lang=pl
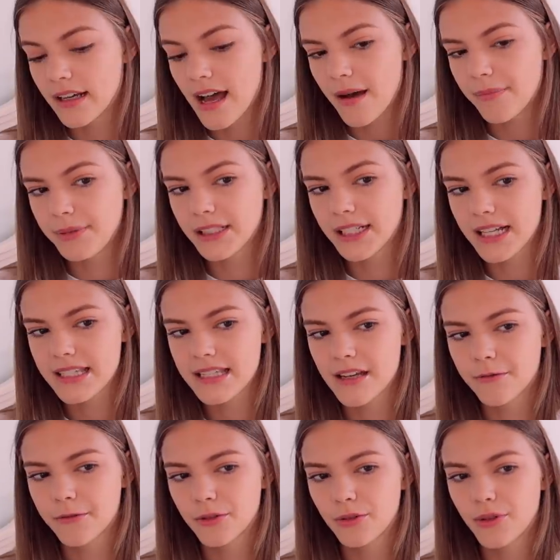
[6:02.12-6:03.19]

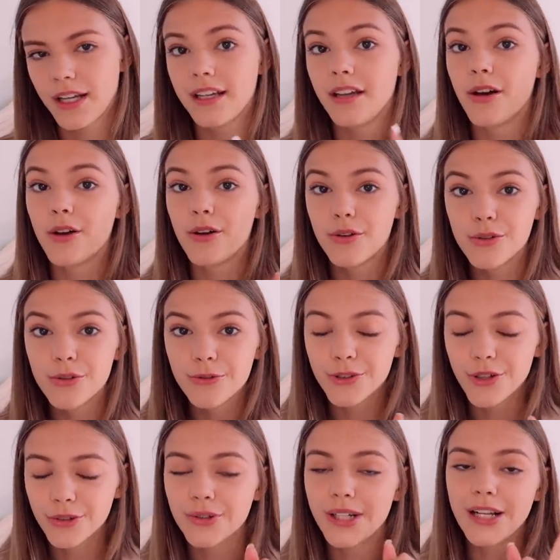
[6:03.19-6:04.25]
aplikacja, w której,
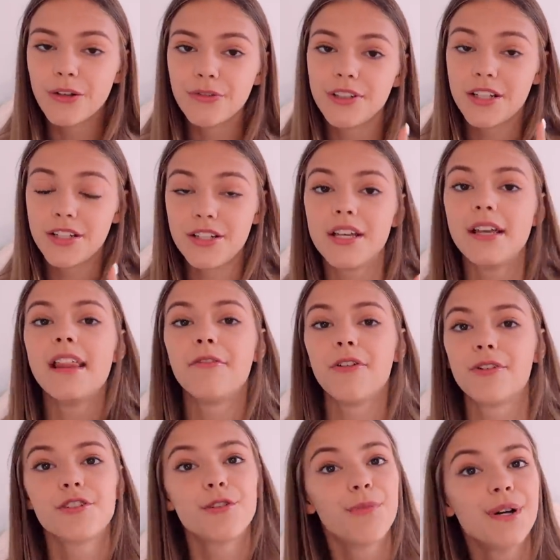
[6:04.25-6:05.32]
do której również dzisiaj
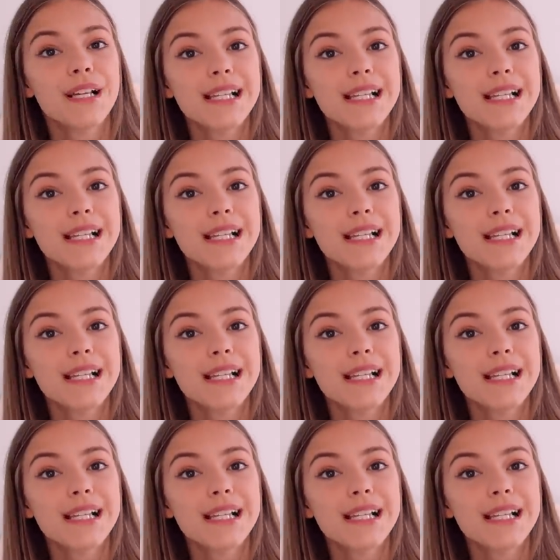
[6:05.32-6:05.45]
nawiążę, bo